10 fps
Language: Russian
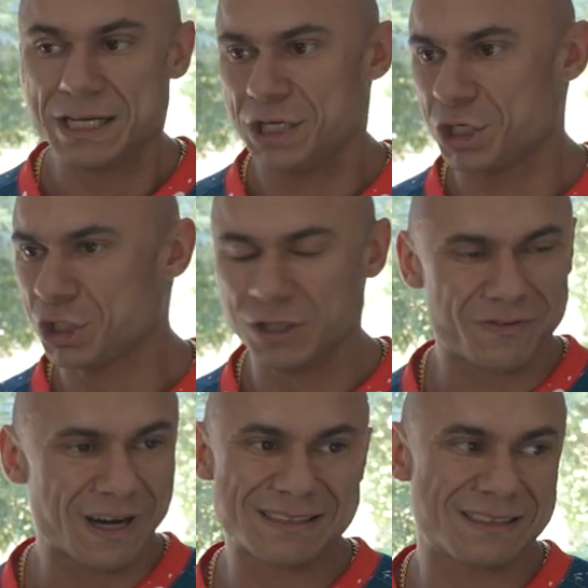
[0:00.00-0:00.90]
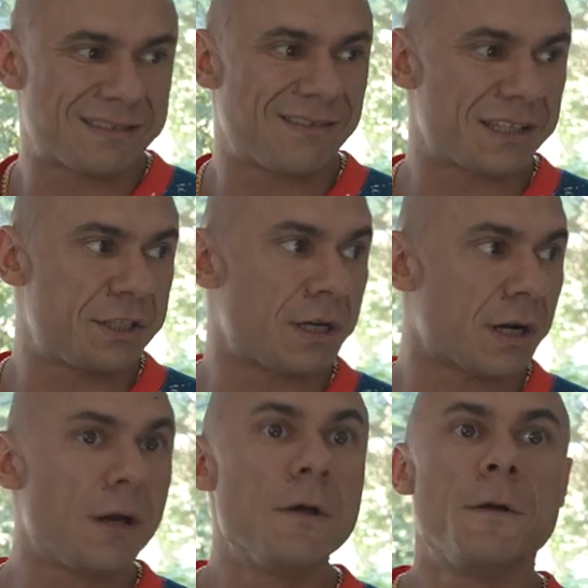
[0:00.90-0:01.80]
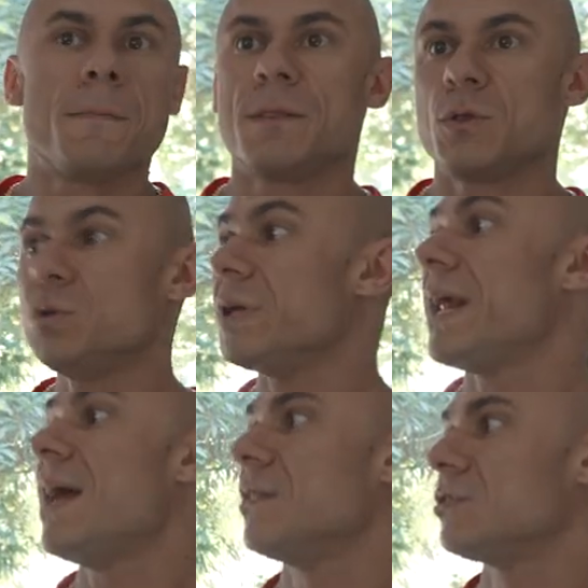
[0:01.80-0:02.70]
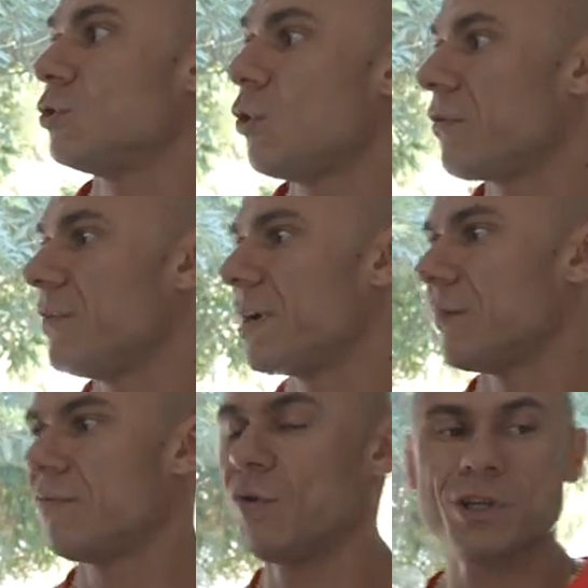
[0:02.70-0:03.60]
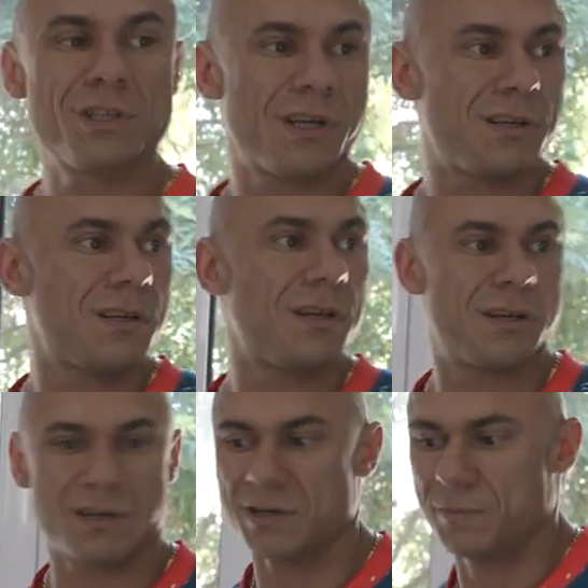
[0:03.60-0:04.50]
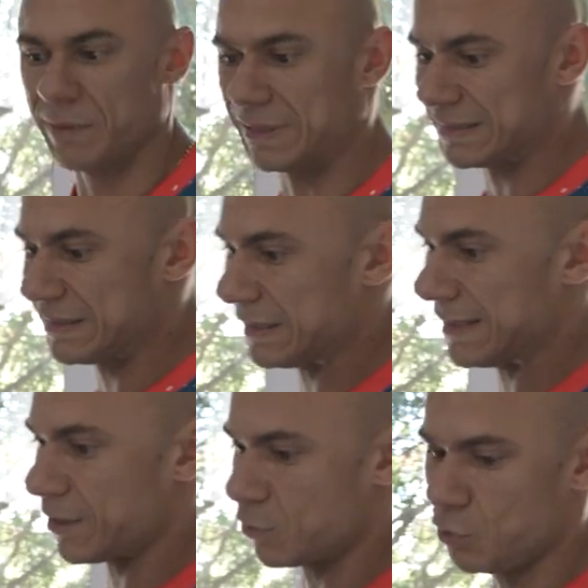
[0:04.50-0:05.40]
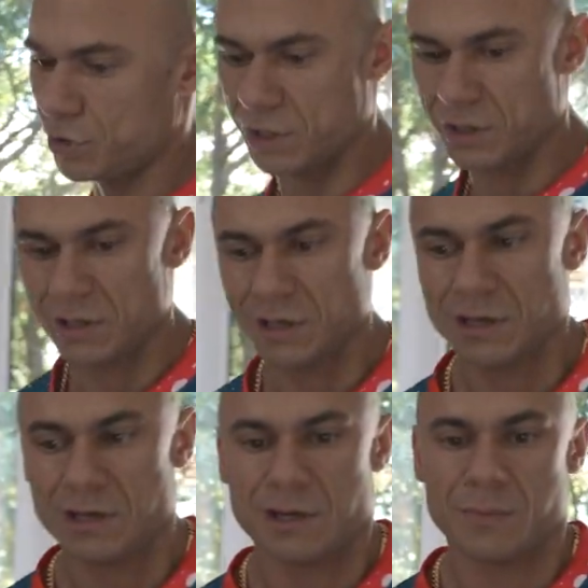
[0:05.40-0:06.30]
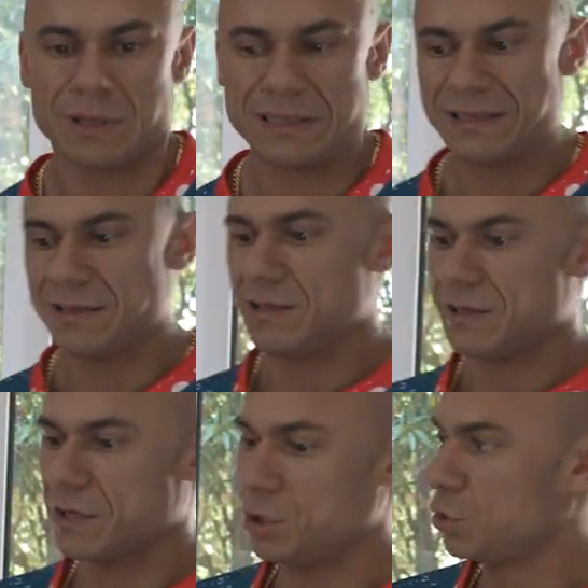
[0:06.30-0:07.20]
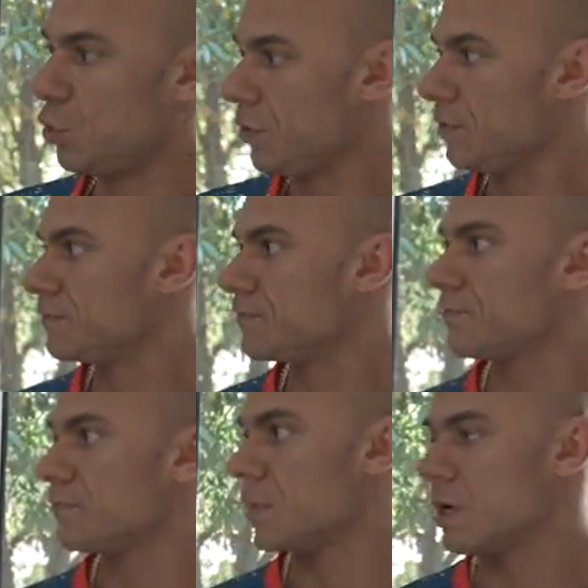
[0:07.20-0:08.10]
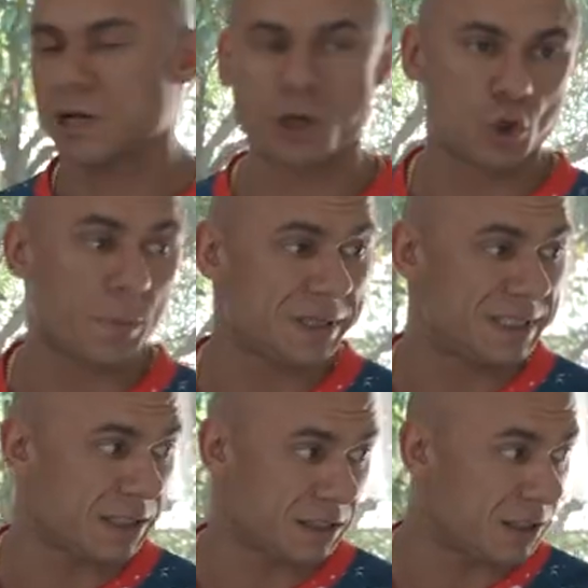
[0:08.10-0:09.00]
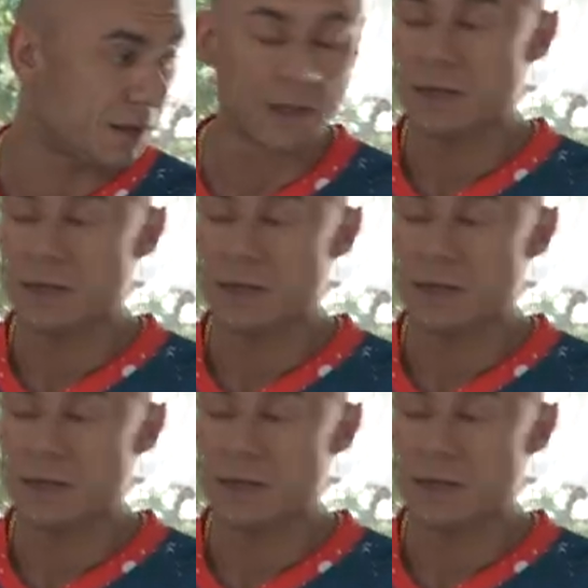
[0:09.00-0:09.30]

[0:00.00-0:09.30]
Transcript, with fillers: И жил в разных квартирах. Тут реально здорово и комфортно. А, полноценная кухня, полноценный гарнитур, хорошо по технике.